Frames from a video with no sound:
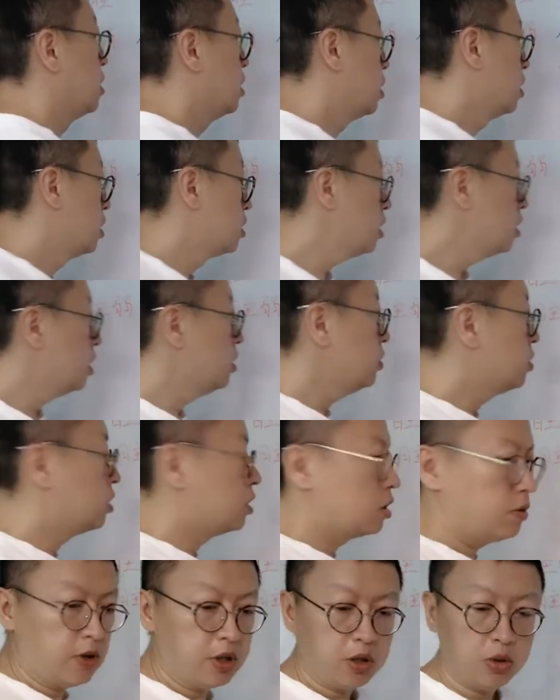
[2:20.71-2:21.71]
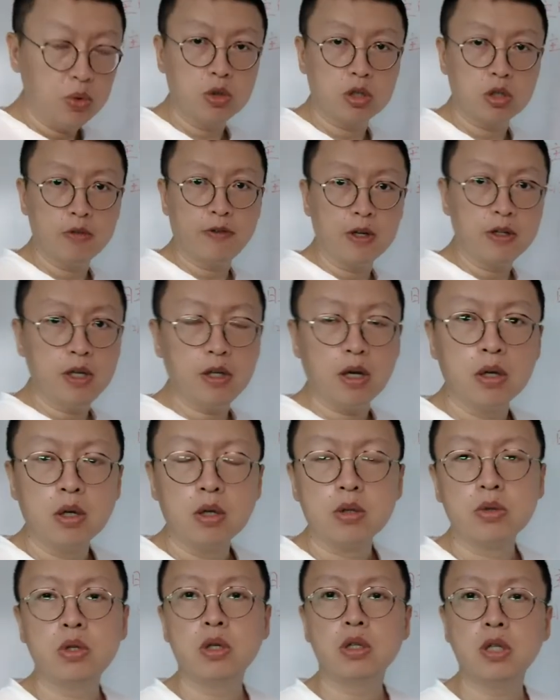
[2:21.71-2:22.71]
这个呢，用时逢印，用时逢印呢，就
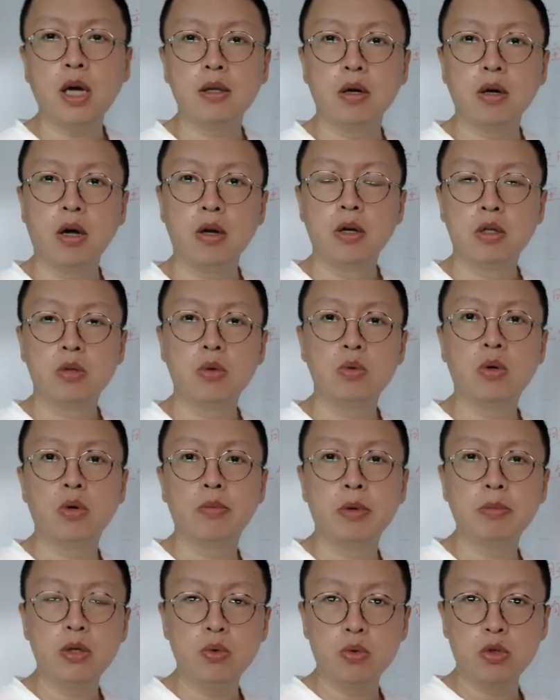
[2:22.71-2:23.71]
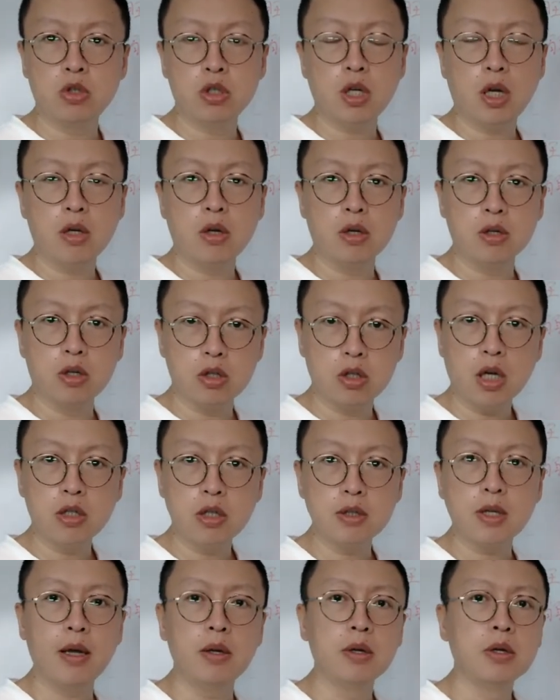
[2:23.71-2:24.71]
是一个差的啊。所以说我们本来用时伤啊，时伤生
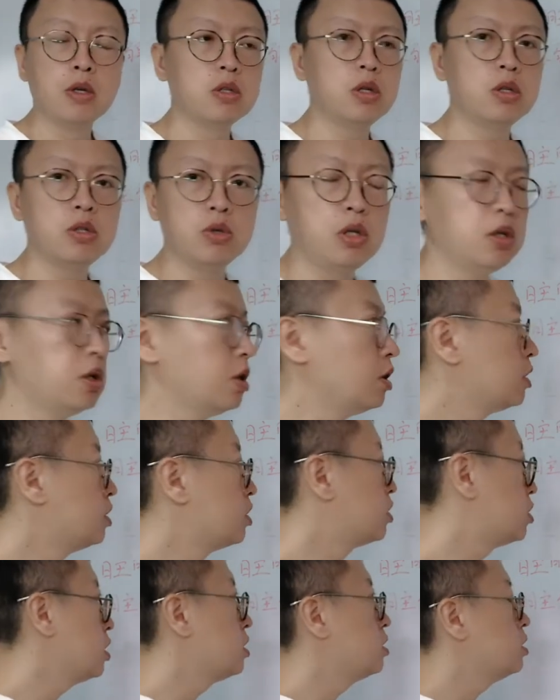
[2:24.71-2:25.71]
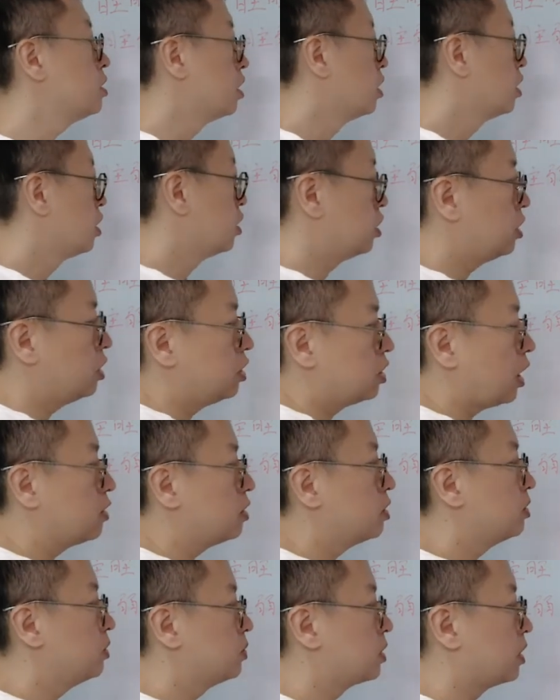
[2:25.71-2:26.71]
财，这时候是一个时神是时伤
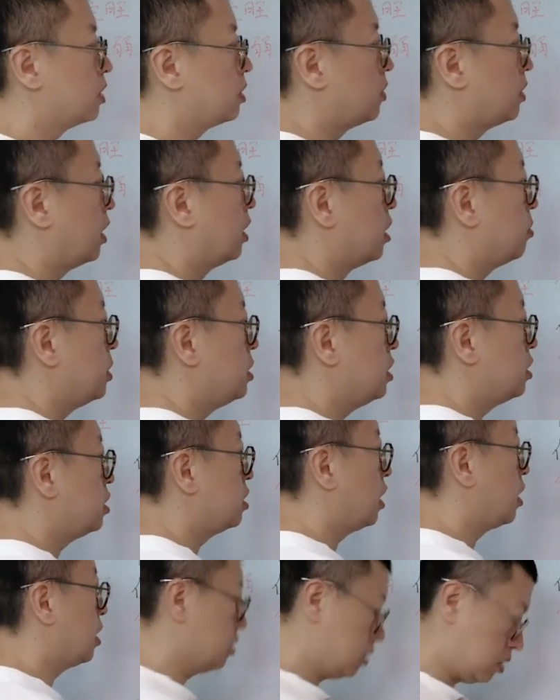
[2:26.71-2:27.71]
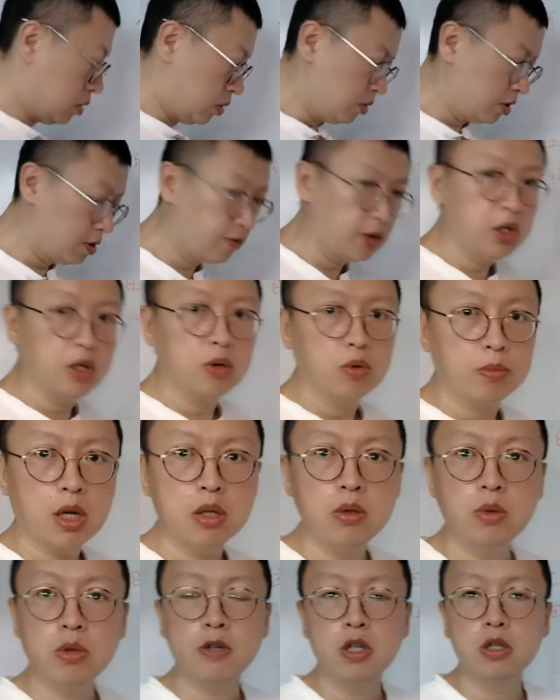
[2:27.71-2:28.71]
是用神时候呢，这印质掉了，就是用时逢印。我们看
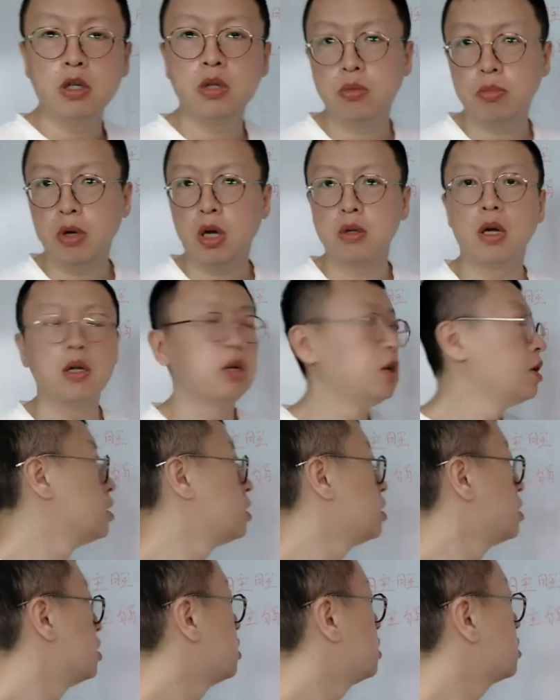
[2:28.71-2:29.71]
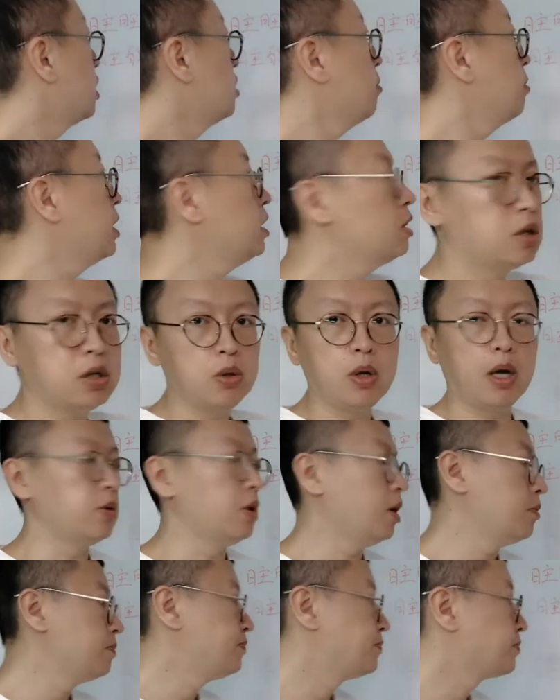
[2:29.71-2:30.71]
用逢印这个就是不好的。伤官配印，这就是好的。
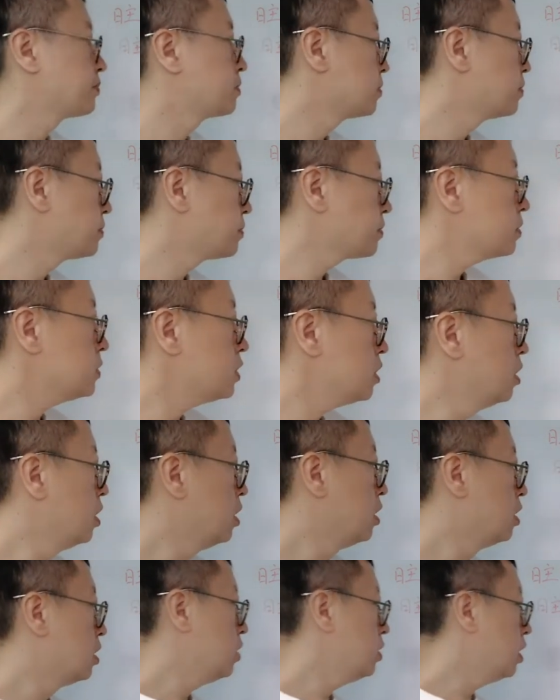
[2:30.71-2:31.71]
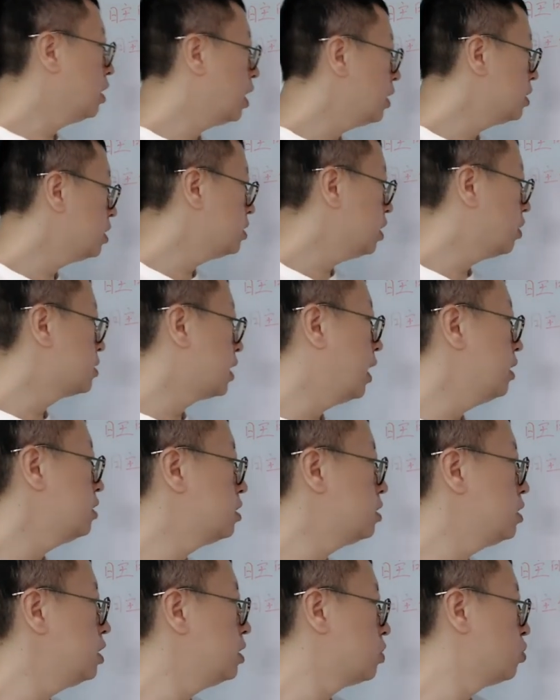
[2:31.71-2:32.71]
然后呢，还有一个叫财制
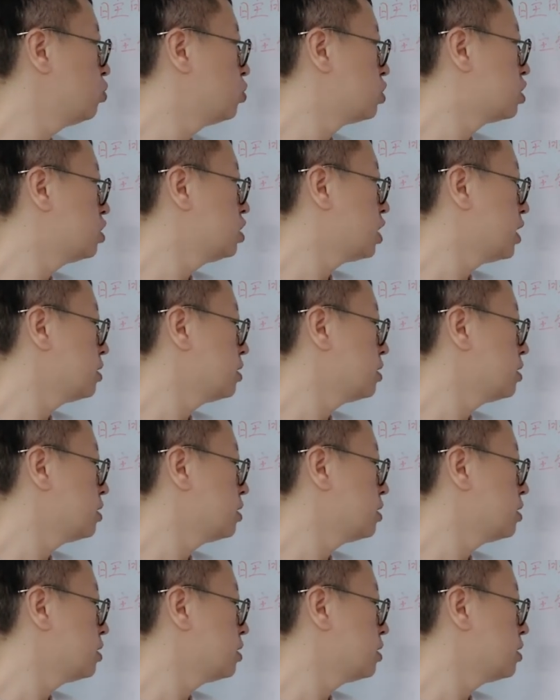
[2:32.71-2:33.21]
印护时神